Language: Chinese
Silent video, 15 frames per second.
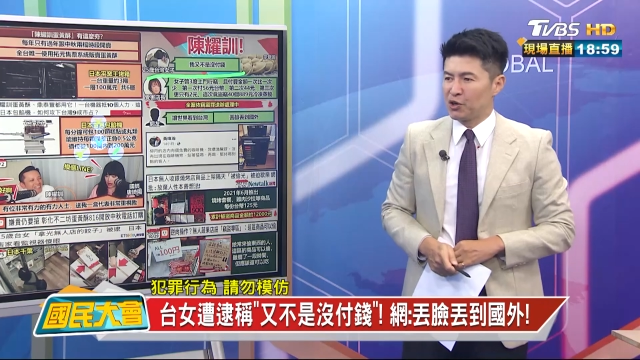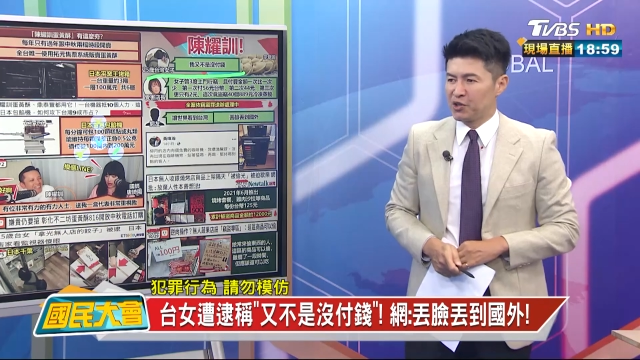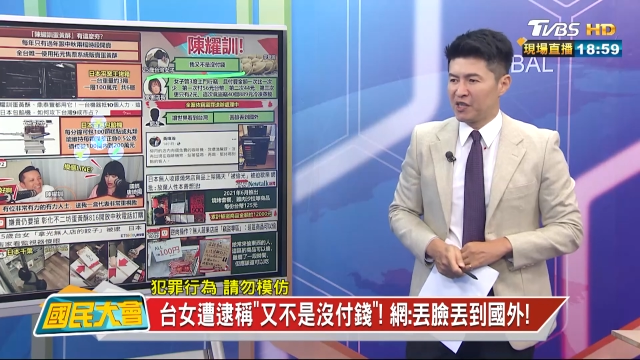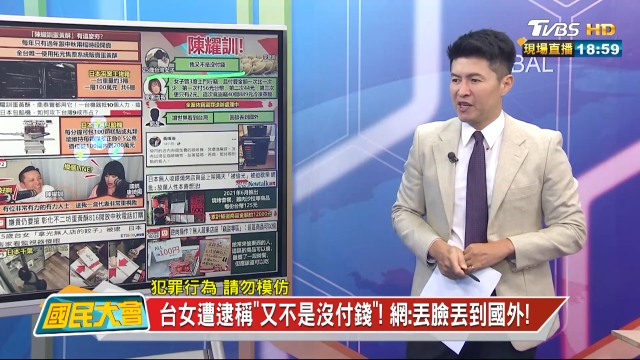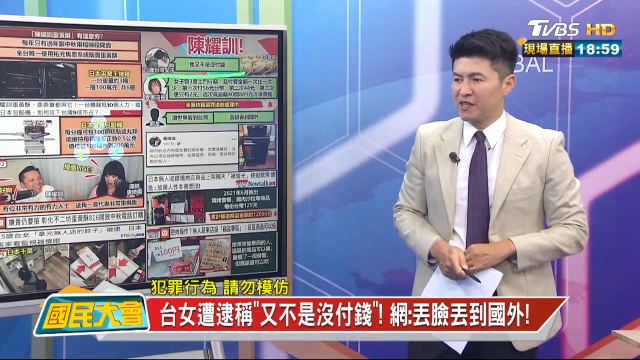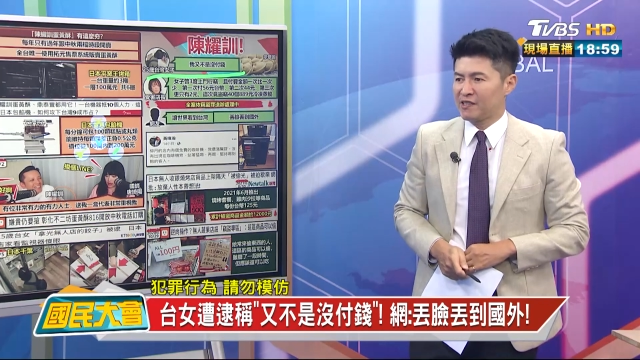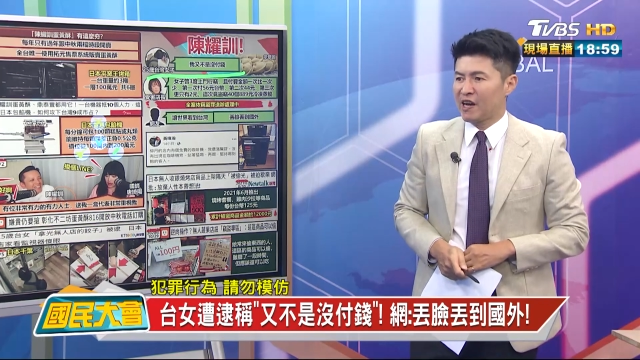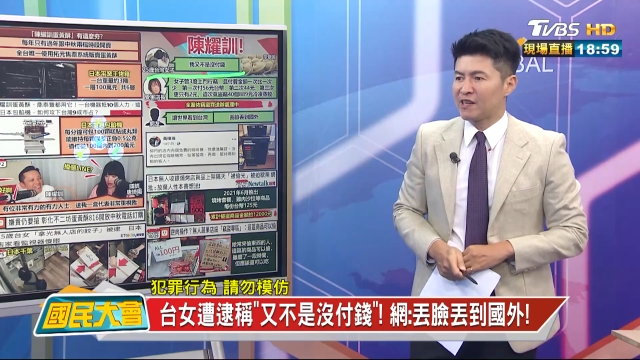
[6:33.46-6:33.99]
有
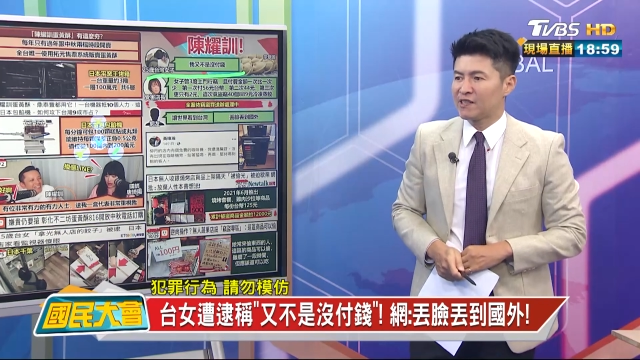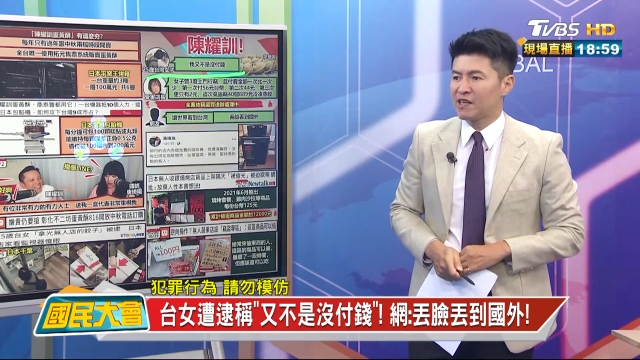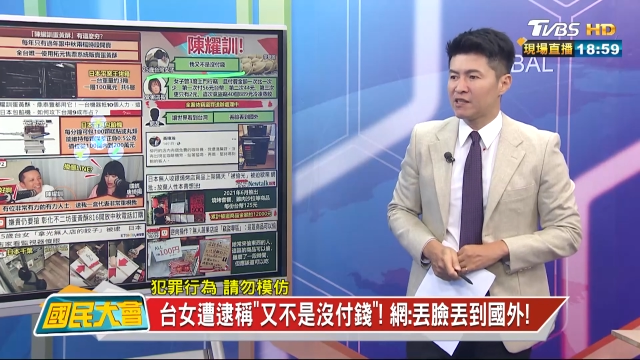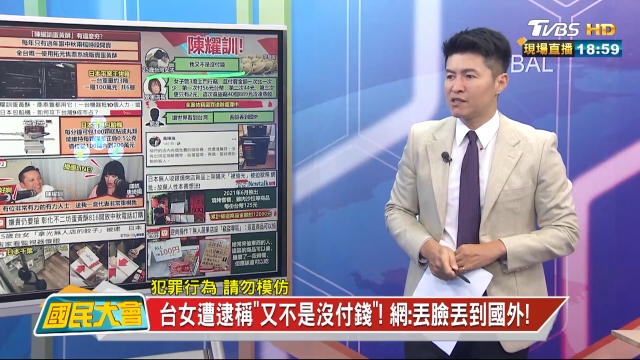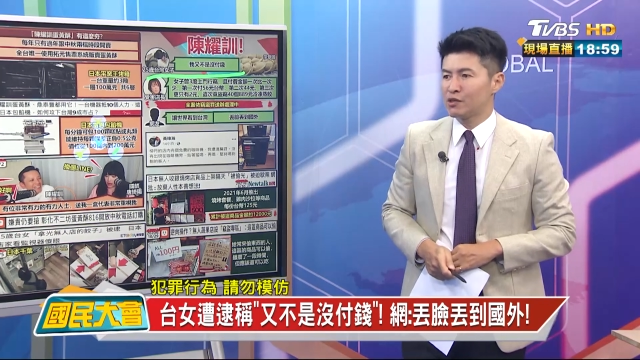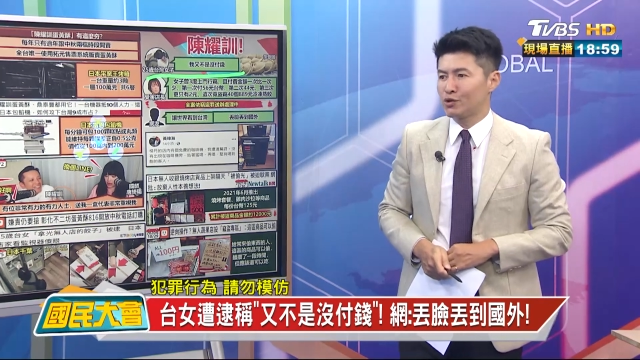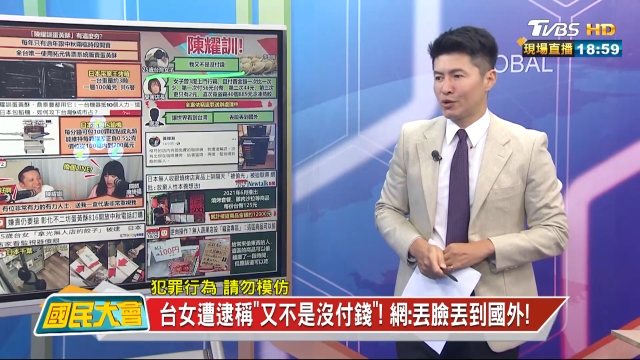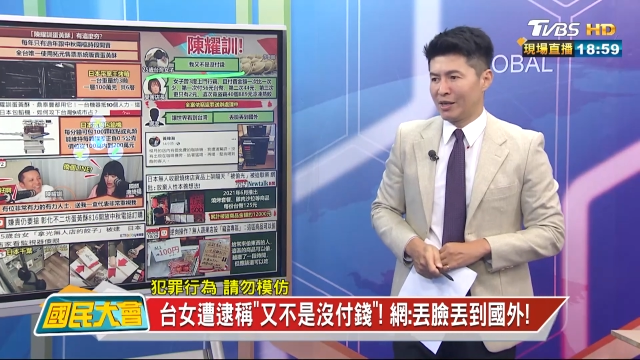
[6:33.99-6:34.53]
些商店
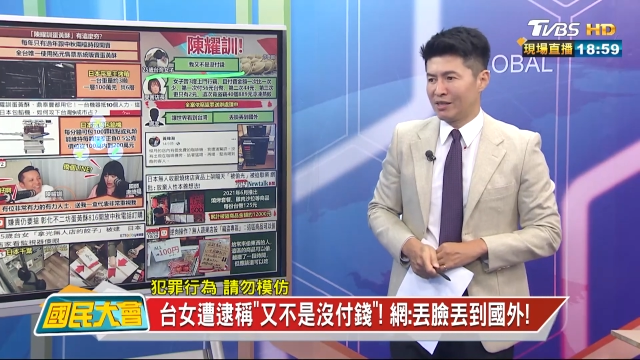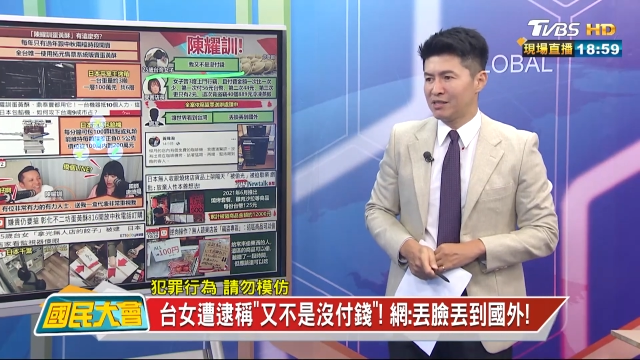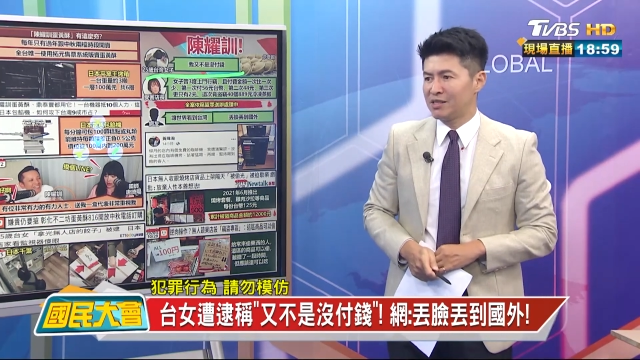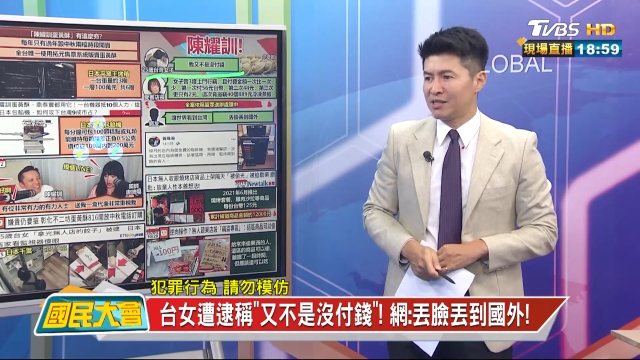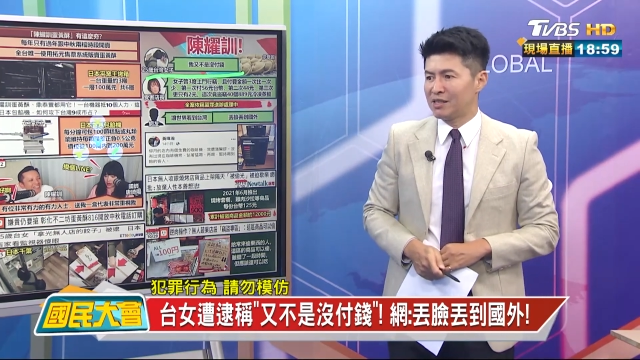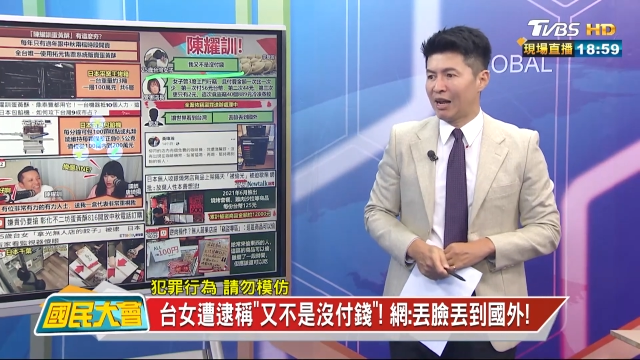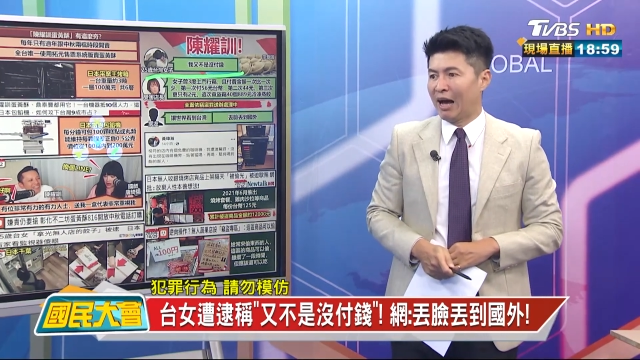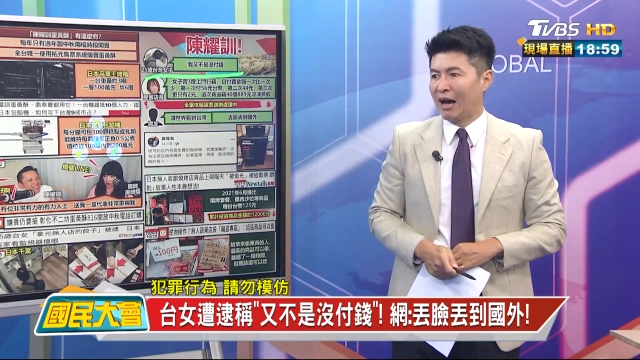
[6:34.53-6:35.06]
是水
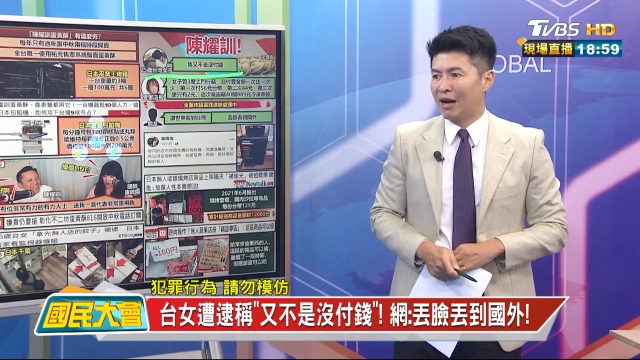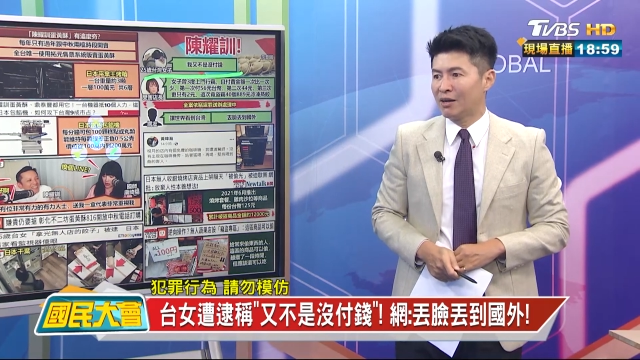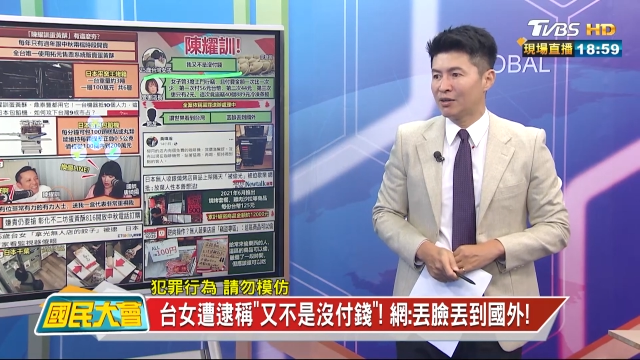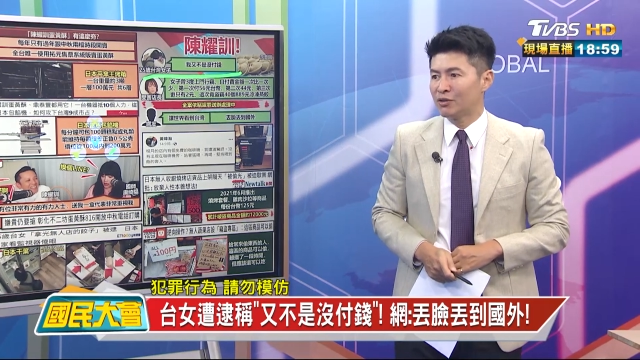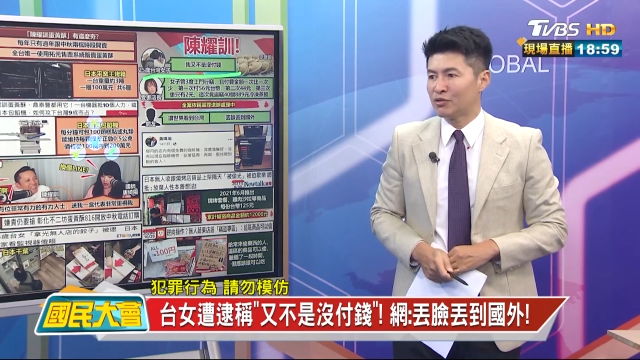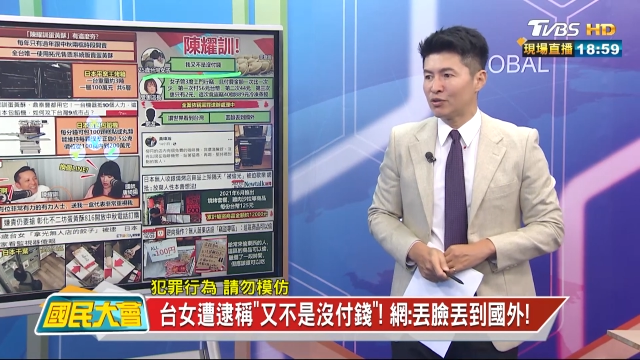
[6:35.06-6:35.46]
洗啦，